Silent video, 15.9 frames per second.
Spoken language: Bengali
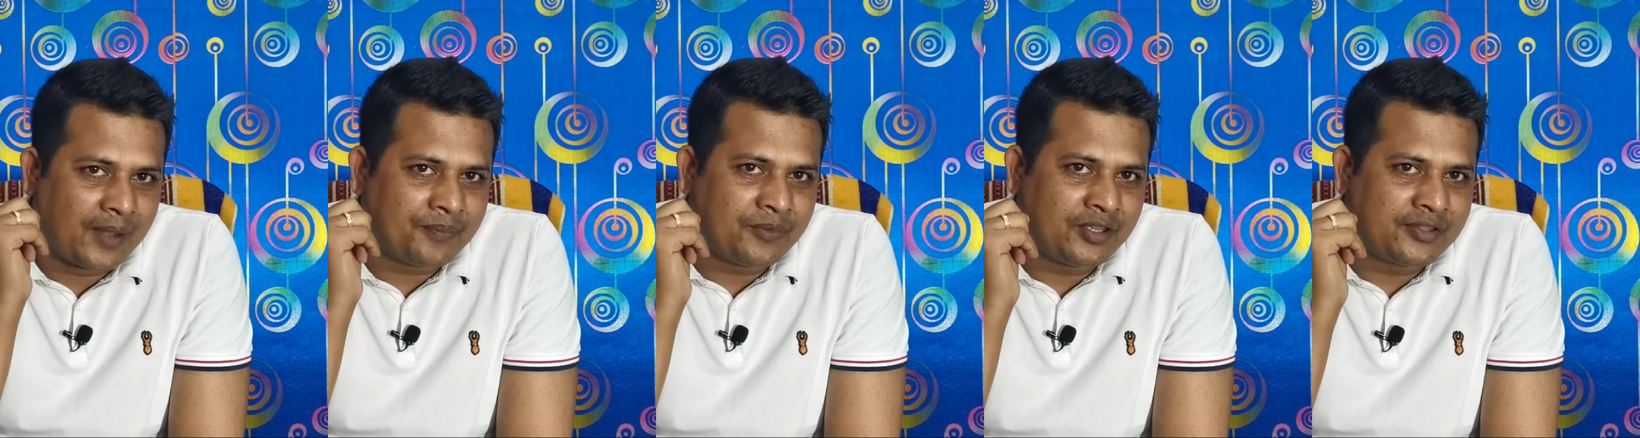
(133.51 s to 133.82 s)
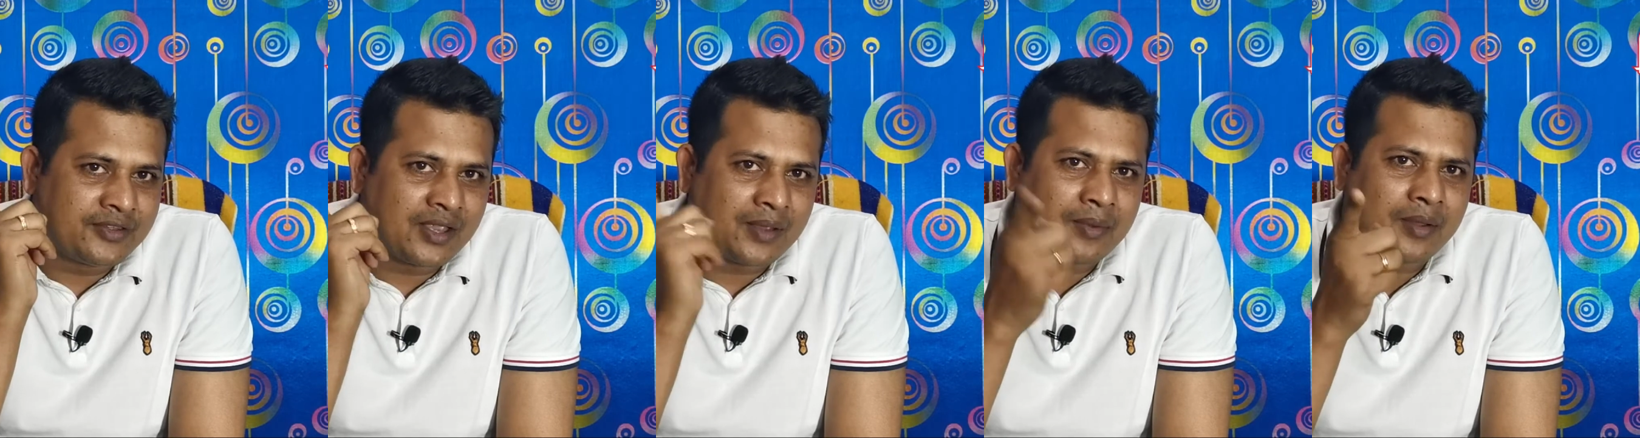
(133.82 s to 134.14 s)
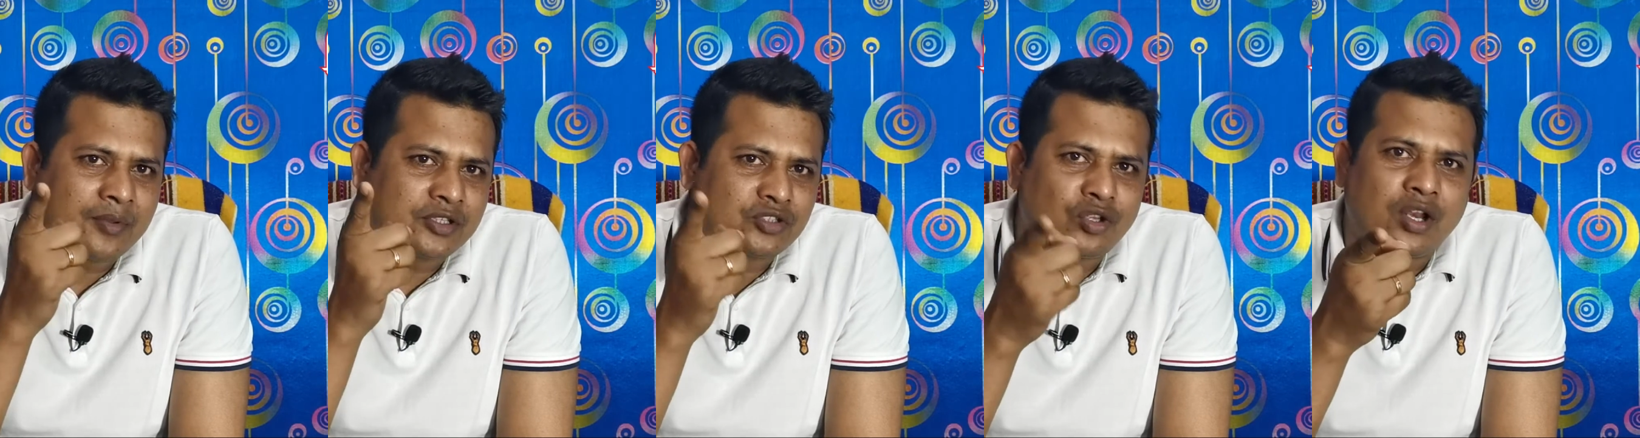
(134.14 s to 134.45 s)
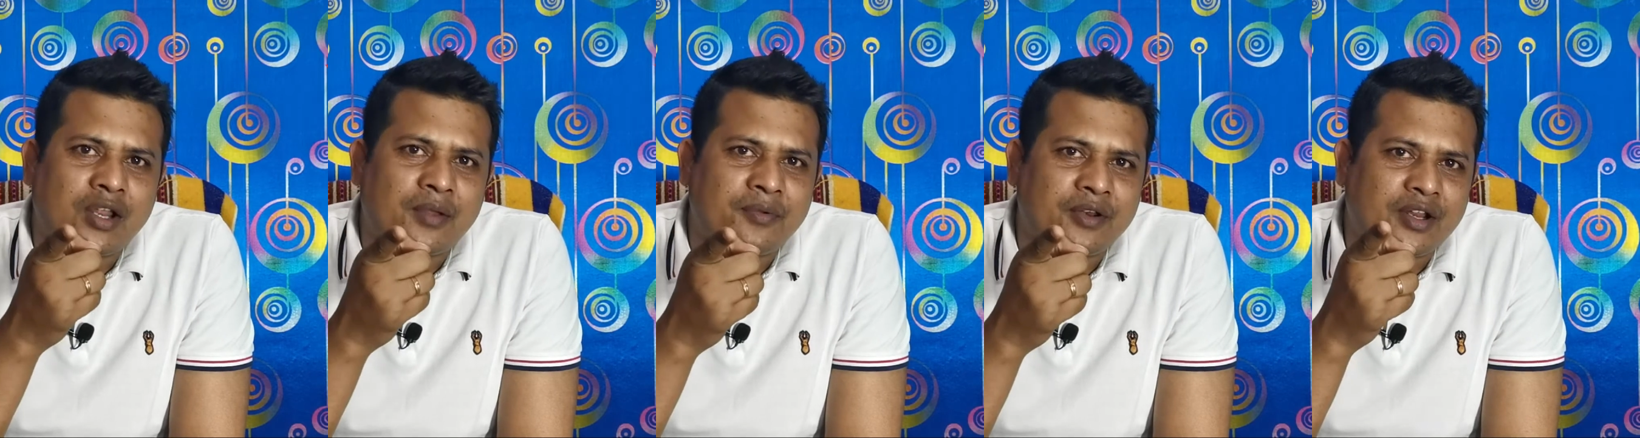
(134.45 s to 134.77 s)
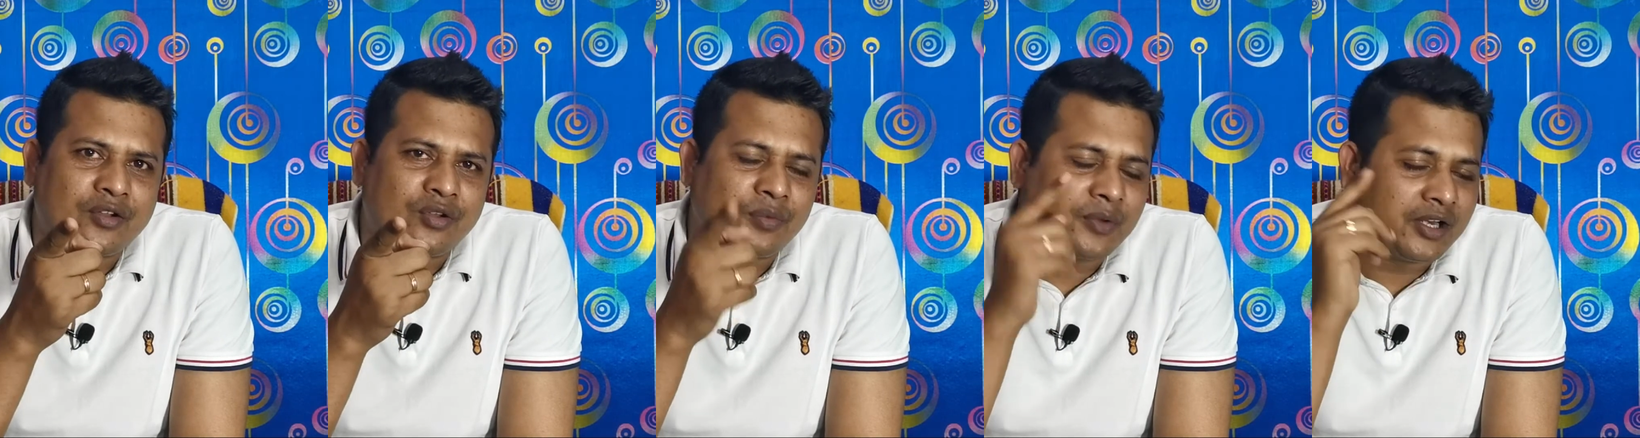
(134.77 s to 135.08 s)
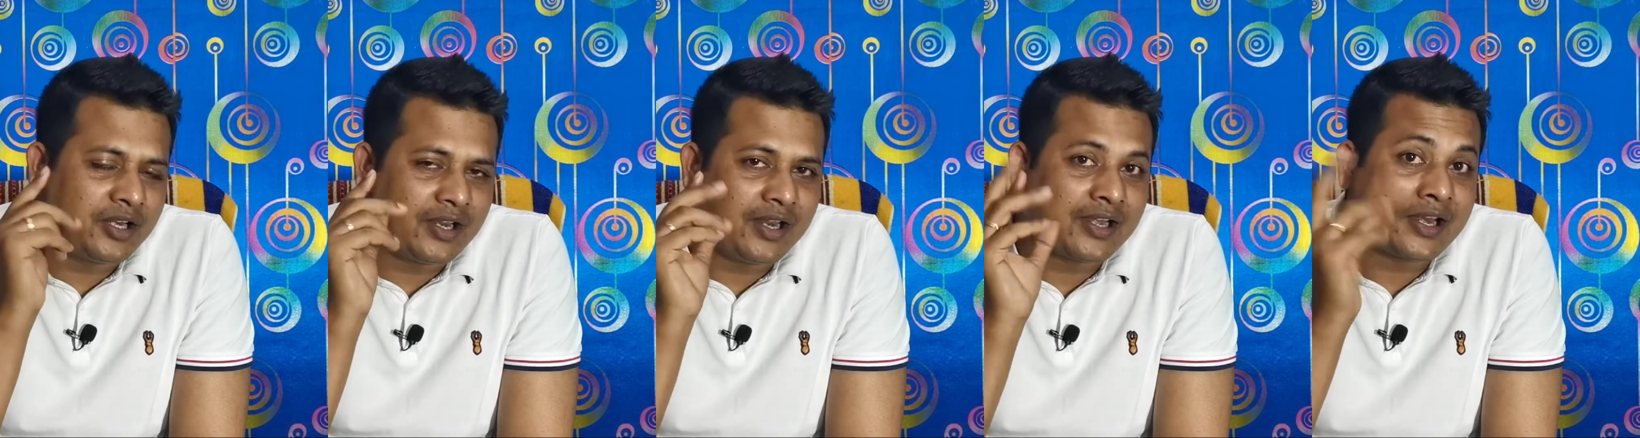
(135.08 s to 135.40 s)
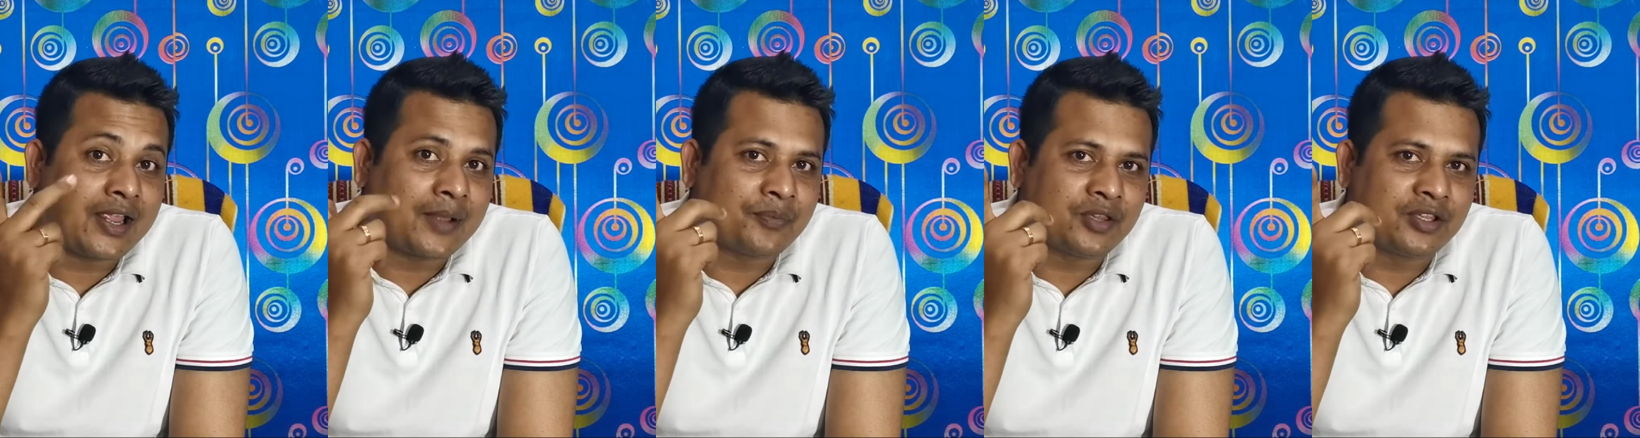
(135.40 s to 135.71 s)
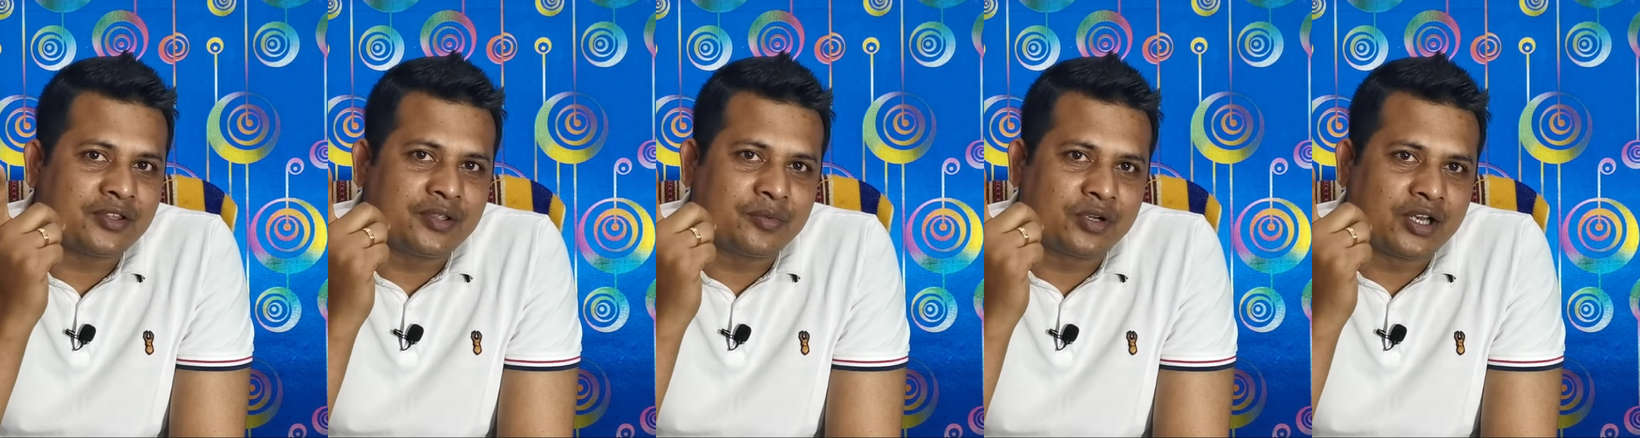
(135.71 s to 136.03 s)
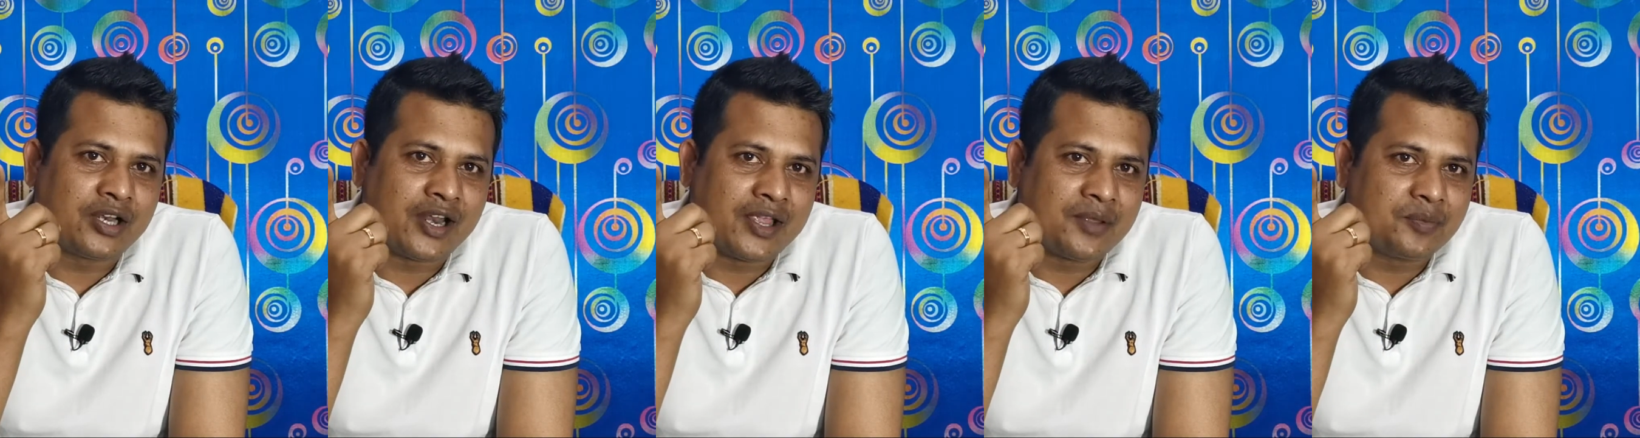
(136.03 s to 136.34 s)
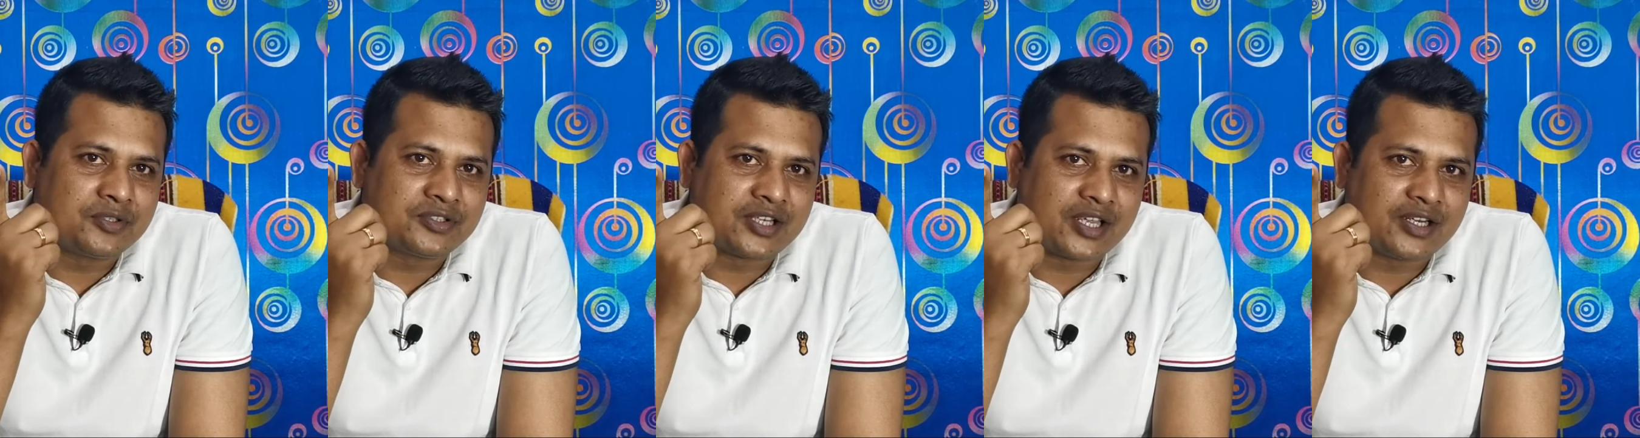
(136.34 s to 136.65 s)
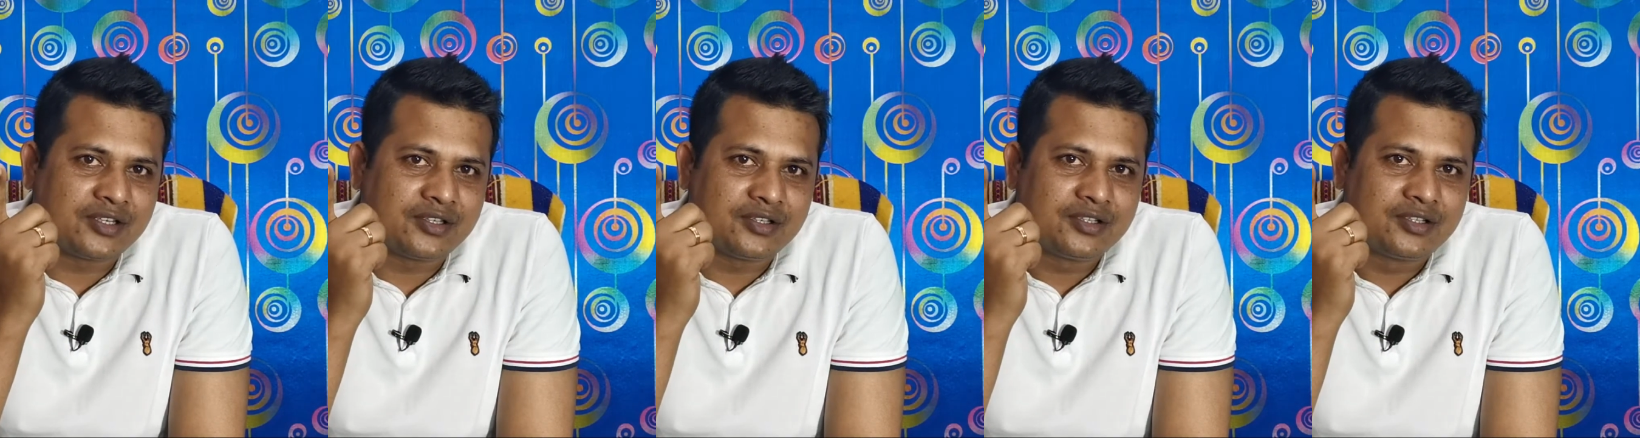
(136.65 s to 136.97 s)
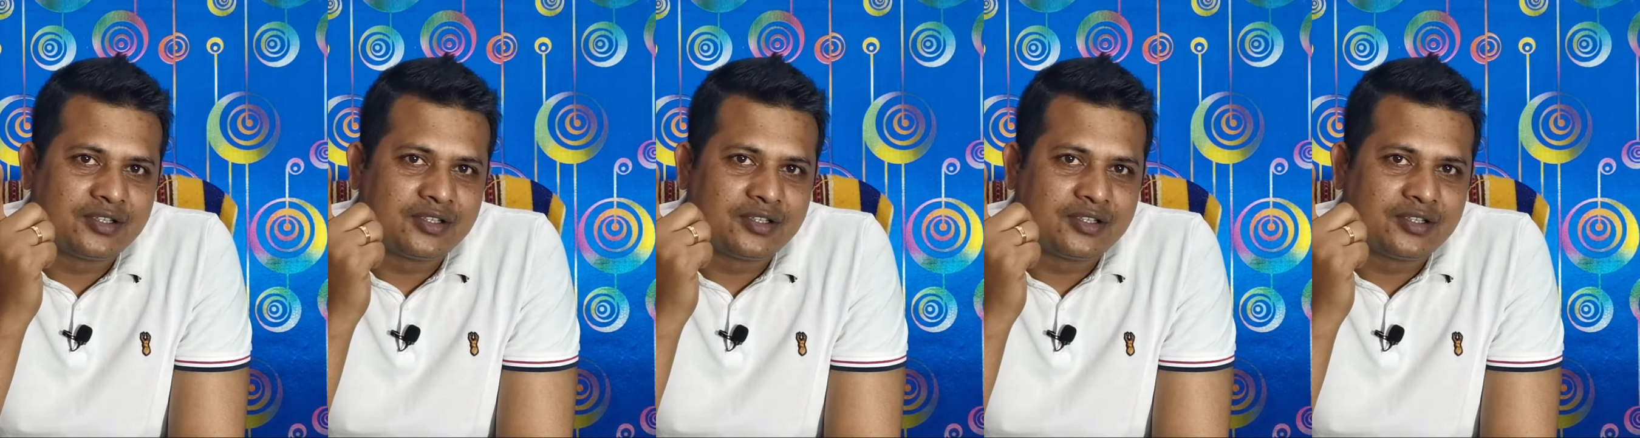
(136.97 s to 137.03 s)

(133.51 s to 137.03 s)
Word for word: আপনি যেভাবে চলাফেরা করবেন এটাই আপনার জীবনের লাইফস্টাইল